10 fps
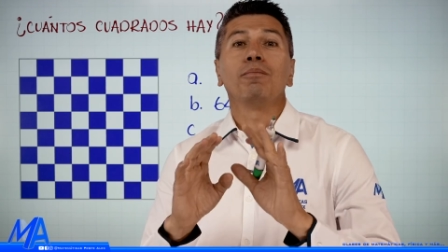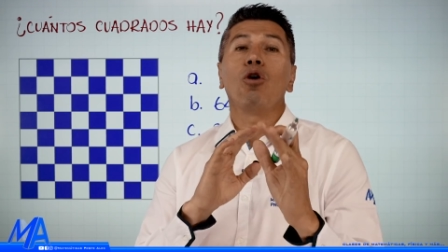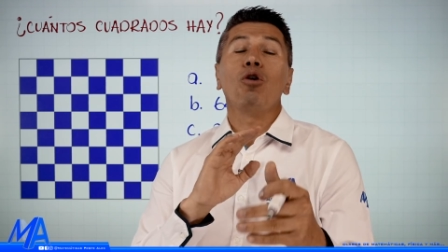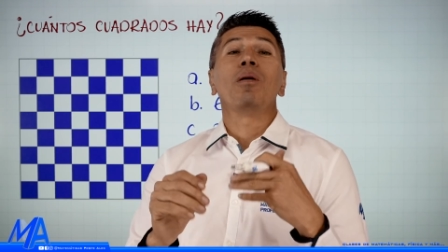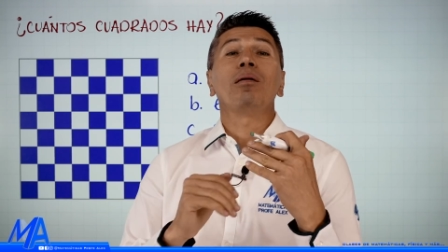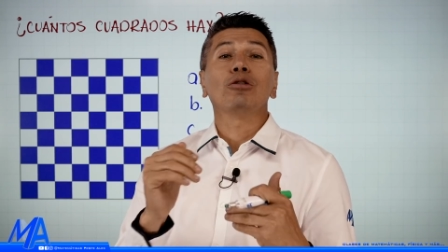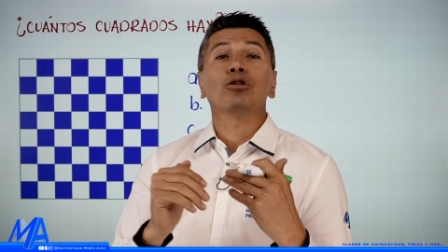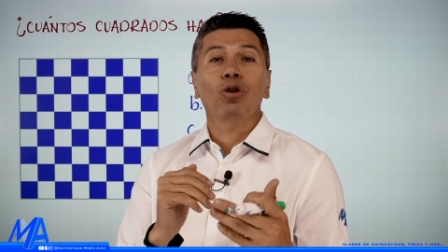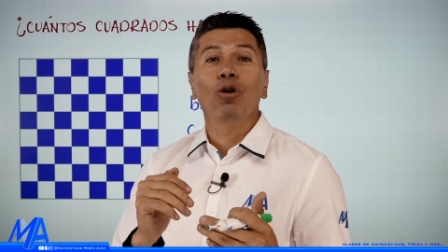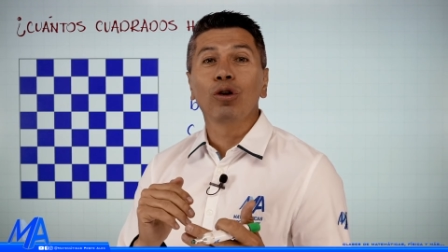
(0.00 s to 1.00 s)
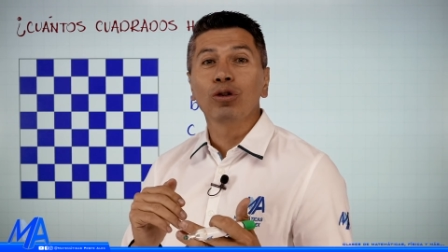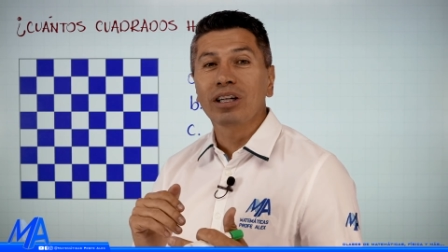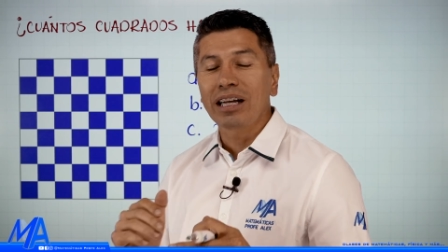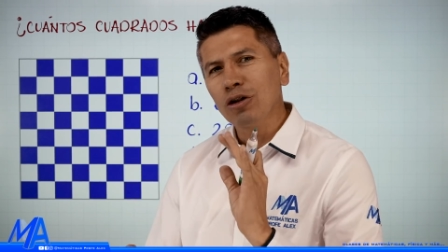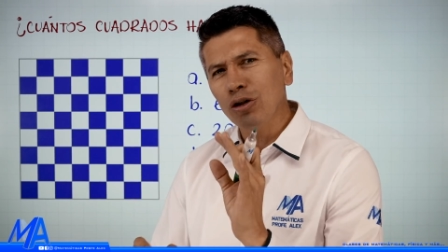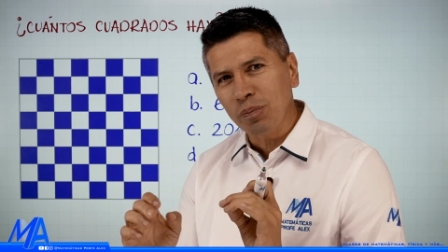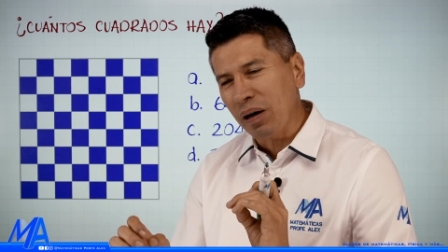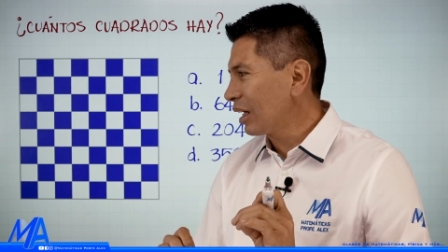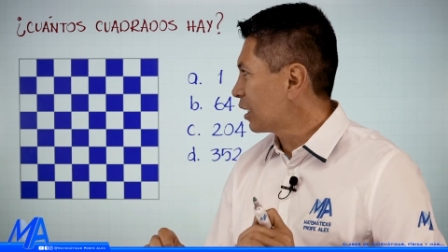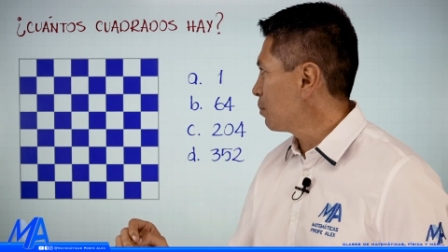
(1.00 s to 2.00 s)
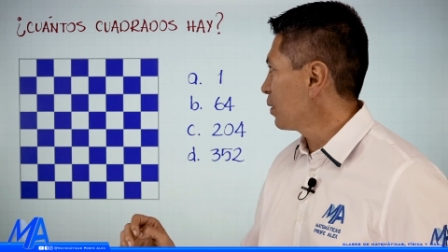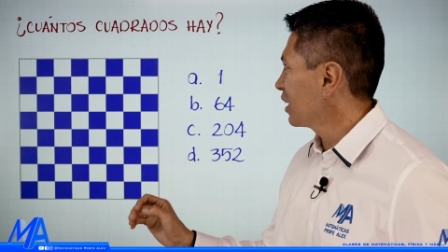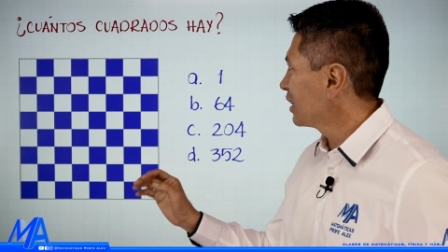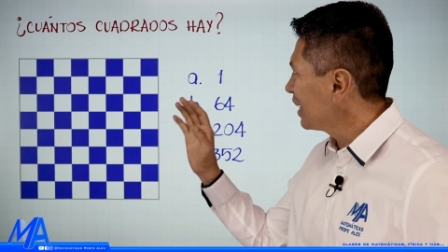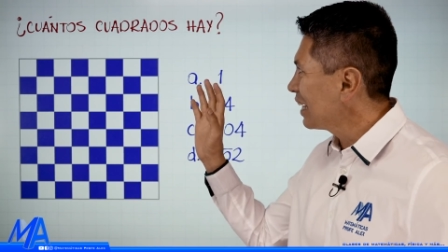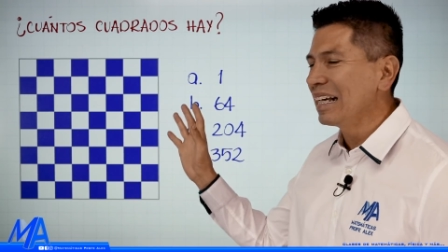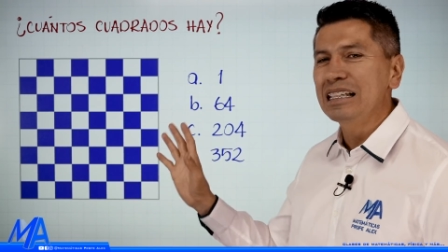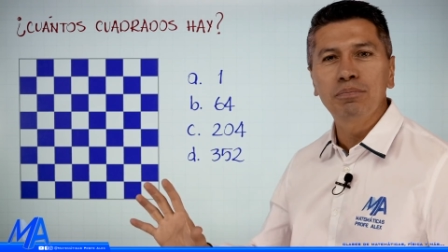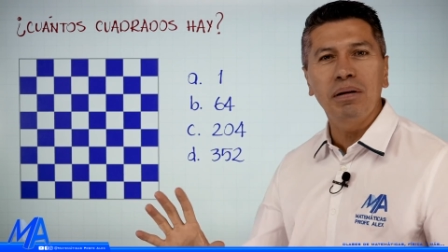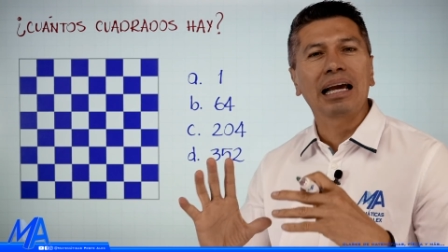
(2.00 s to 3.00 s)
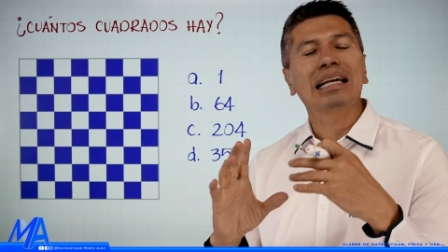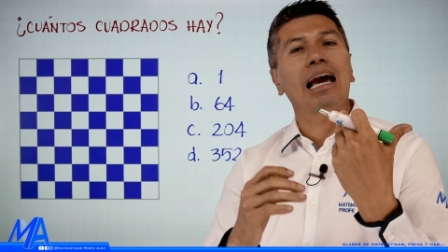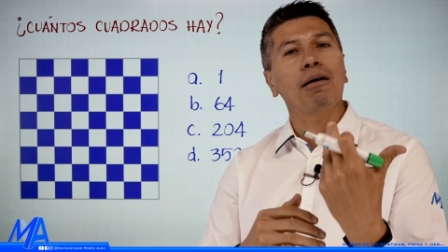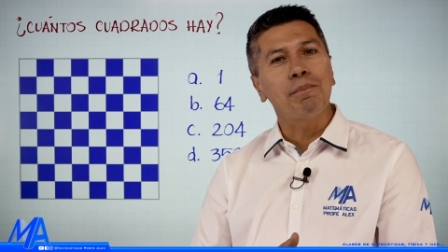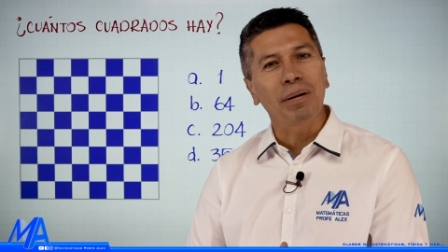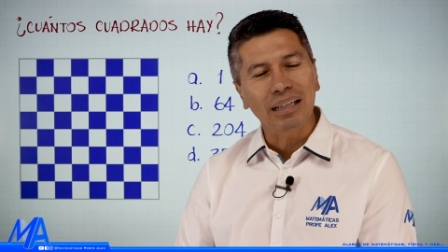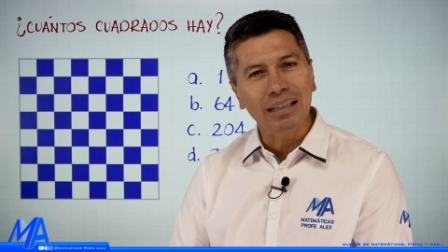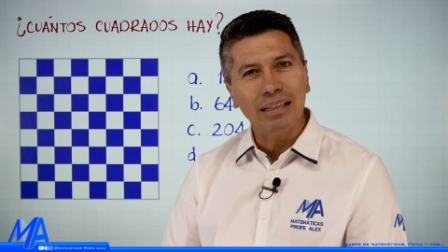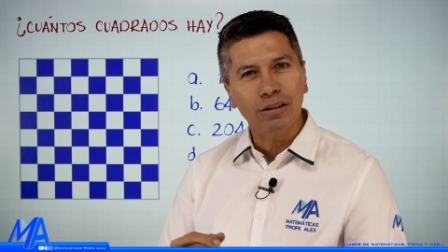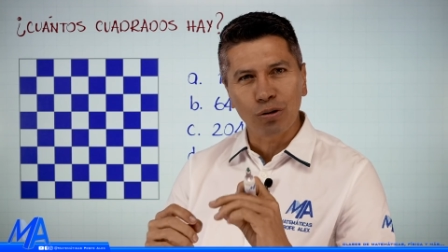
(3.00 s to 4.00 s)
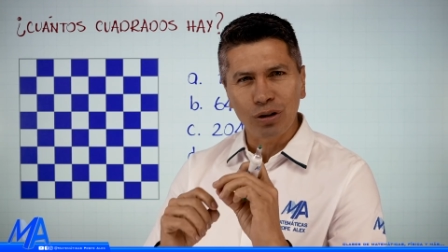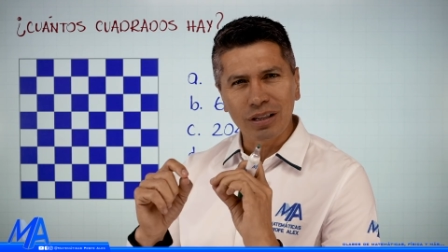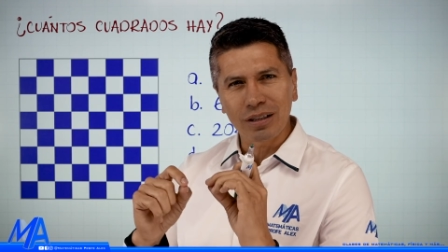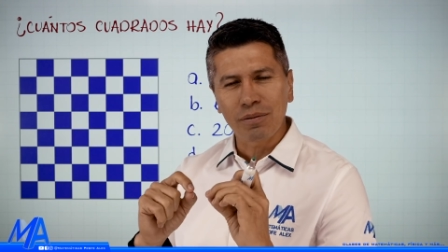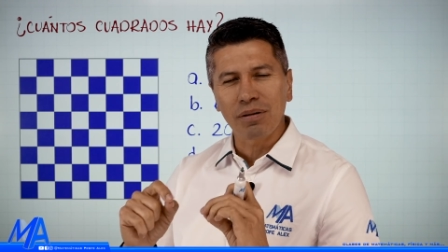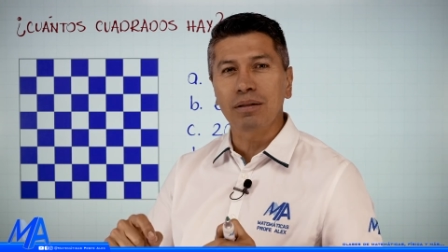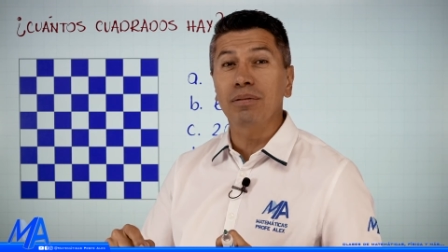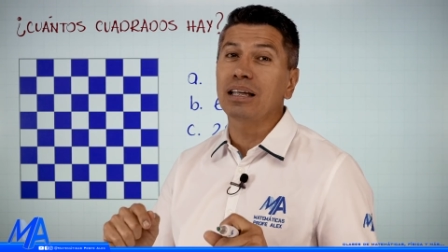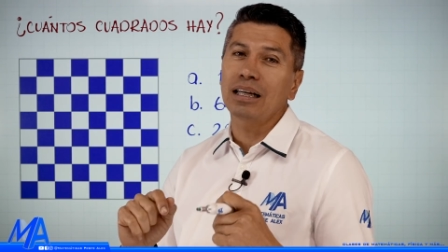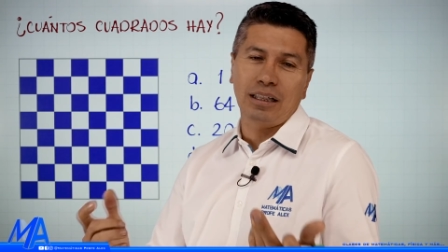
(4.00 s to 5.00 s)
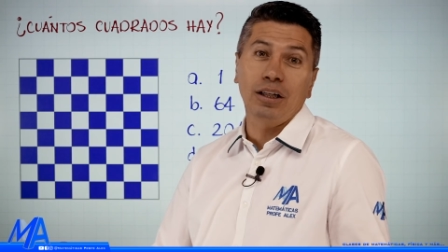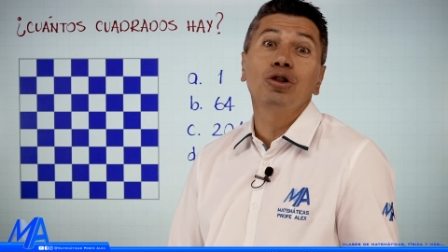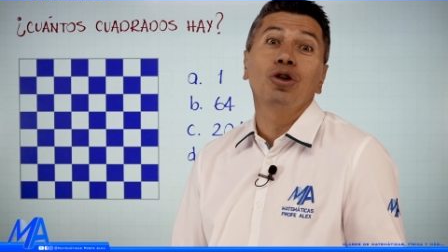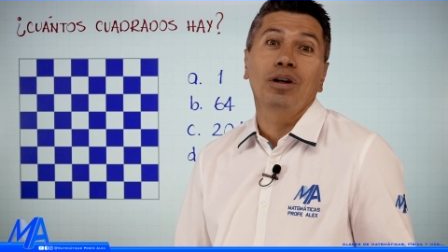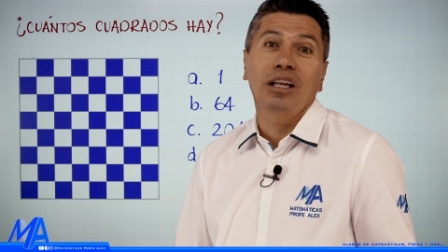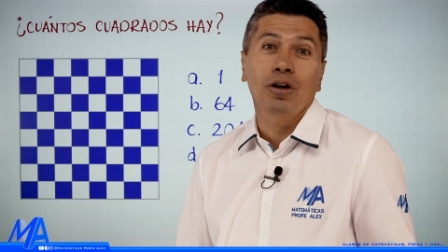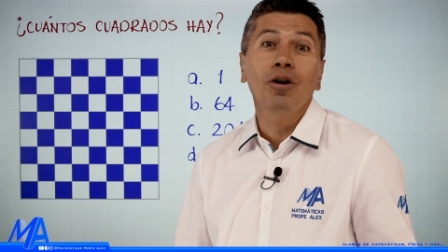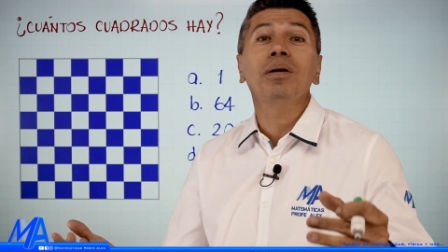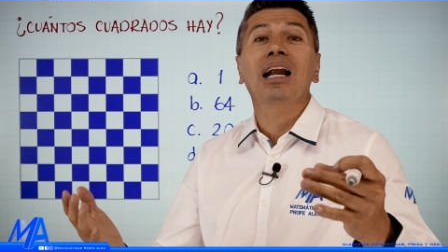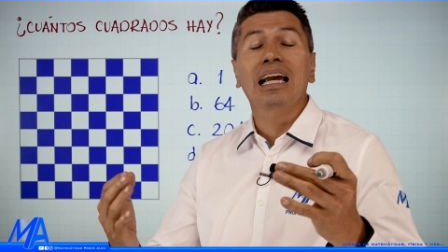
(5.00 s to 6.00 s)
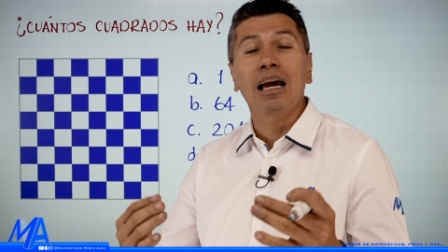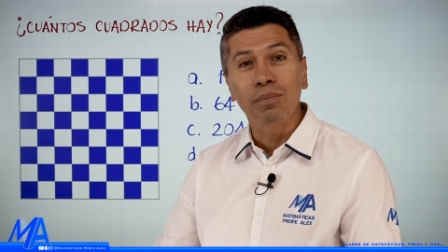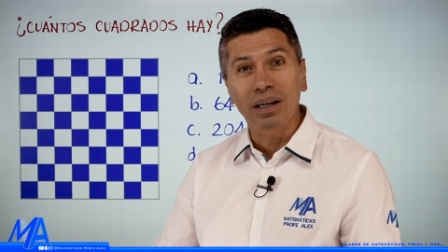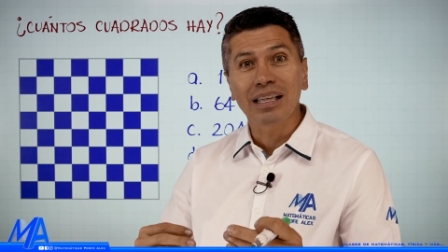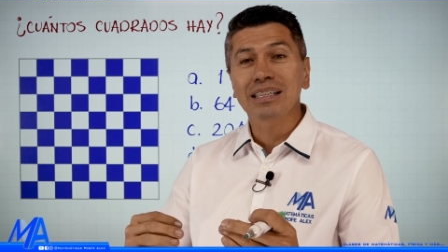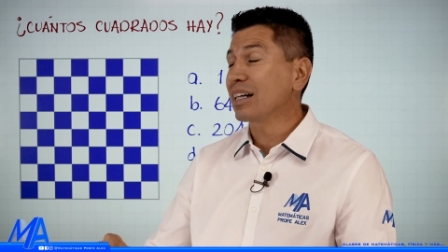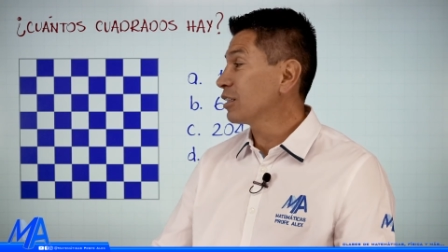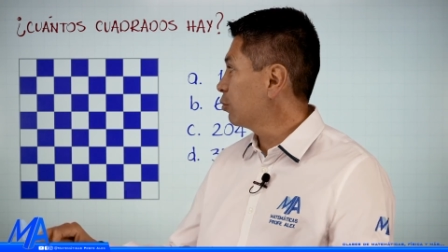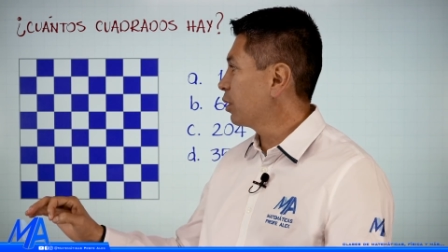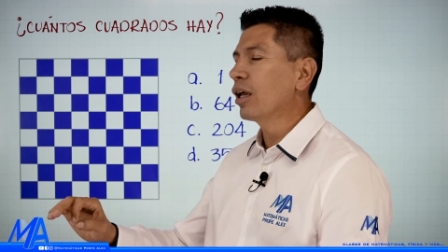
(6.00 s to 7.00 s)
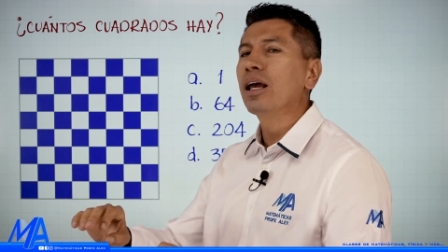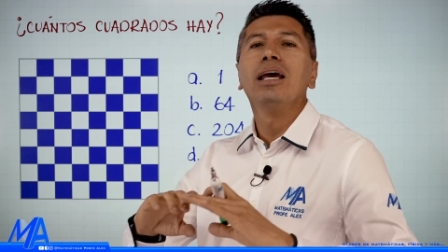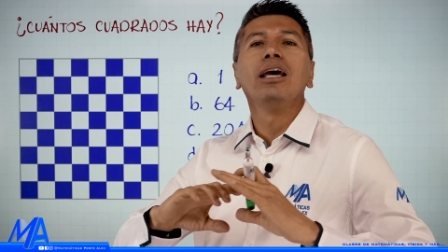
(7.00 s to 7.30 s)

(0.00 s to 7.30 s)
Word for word: Volvemos con los retos para que practiques, para que aprendas cositas de matemáticas y sobre todo para que aprendas a resolver